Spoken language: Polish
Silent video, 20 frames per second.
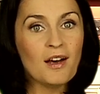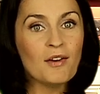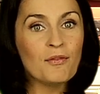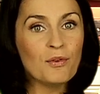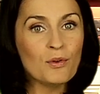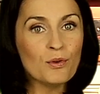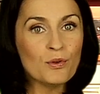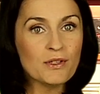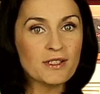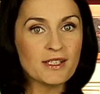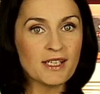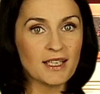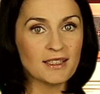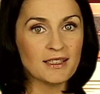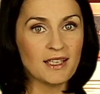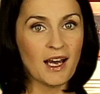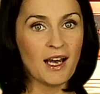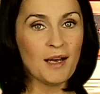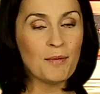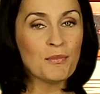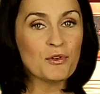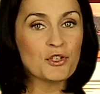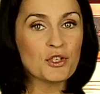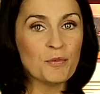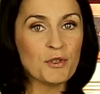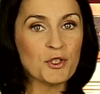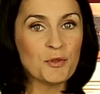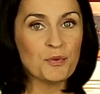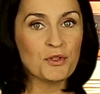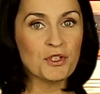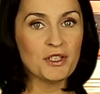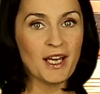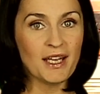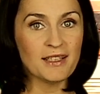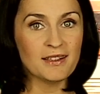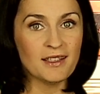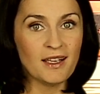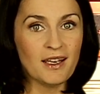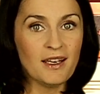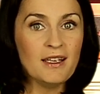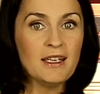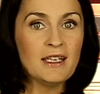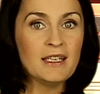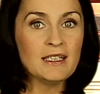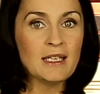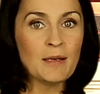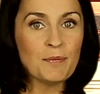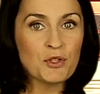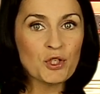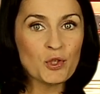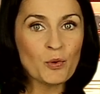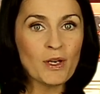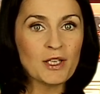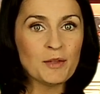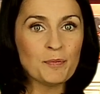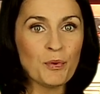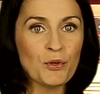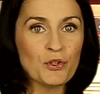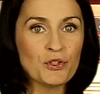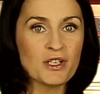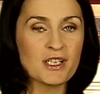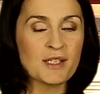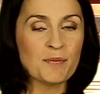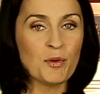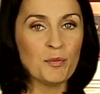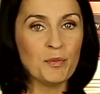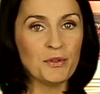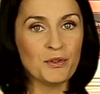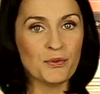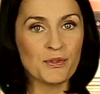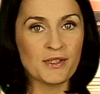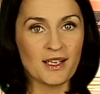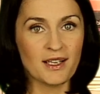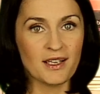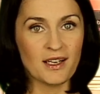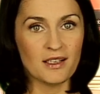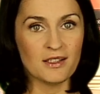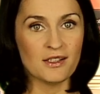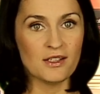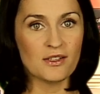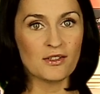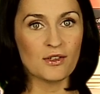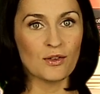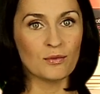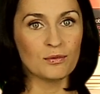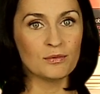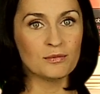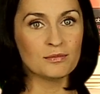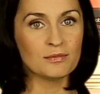Funkcja ta może być przydatna na przykład podczas pobytu za granicą.